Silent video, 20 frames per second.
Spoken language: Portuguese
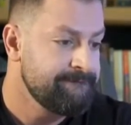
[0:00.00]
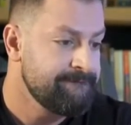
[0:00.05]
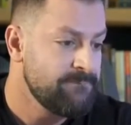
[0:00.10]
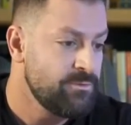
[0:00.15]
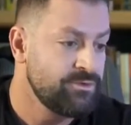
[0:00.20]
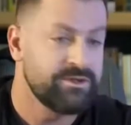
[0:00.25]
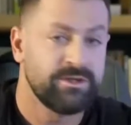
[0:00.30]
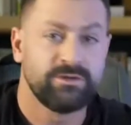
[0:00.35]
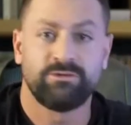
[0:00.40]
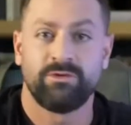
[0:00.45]

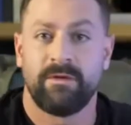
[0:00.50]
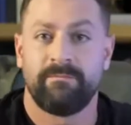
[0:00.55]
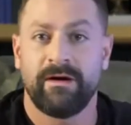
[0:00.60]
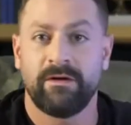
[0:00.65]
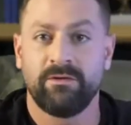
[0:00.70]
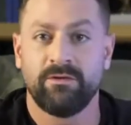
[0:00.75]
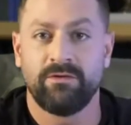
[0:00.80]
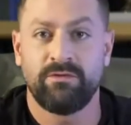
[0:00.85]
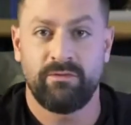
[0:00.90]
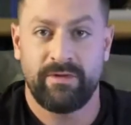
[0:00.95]
o escritor
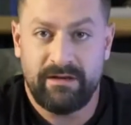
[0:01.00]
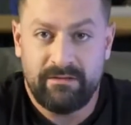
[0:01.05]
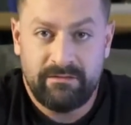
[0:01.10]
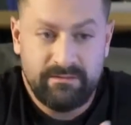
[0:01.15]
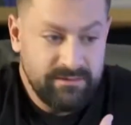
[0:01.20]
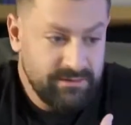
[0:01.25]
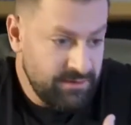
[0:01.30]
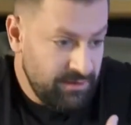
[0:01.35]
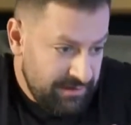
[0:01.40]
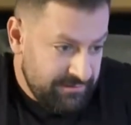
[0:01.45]
Paulo
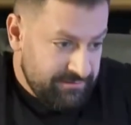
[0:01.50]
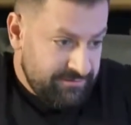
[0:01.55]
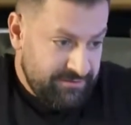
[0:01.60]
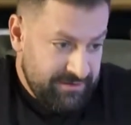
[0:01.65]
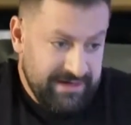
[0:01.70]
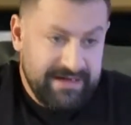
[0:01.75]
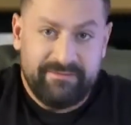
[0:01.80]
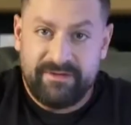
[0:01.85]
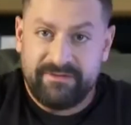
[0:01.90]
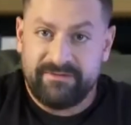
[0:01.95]
Coelho. De, olha,
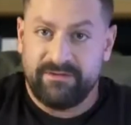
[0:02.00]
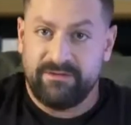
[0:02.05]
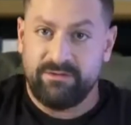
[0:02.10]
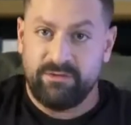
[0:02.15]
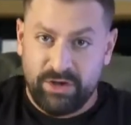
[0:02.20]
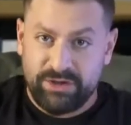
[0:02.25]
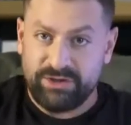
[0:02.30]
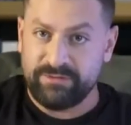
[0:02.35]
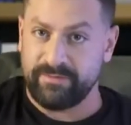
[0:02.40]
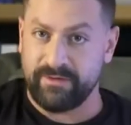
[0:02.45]
francamente falando,
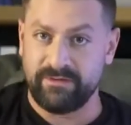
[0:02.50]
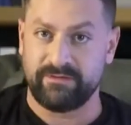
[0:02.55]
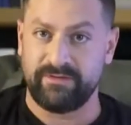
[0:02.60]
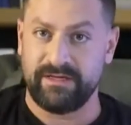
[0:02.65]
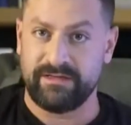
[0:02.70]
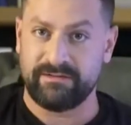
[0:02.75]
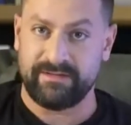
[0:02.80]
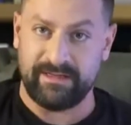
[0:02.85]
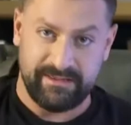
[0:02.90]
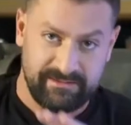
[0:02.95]
gosto do Paulo
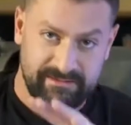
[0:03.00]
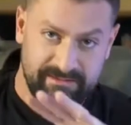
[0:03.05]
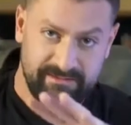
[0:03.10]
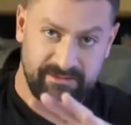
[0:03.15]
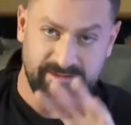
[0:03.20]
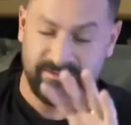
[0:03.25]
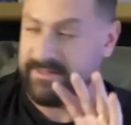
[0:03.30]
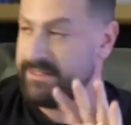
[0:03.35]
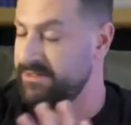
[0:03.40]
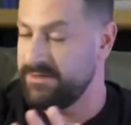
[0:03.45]
Coelho, tá?
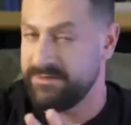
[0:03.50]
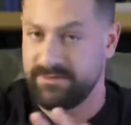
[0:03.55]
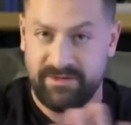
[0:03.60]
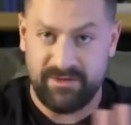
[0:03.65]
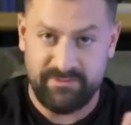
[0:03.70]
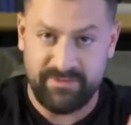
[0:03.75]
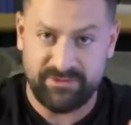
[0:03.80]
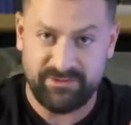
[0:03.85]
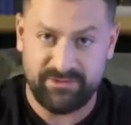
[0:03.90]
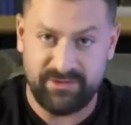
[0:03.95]
Eu sei que tem
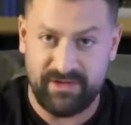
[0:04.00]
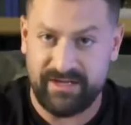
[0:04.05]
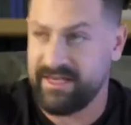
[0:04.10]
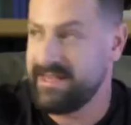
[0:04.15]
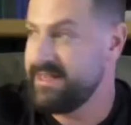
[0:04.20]
um pessoal aí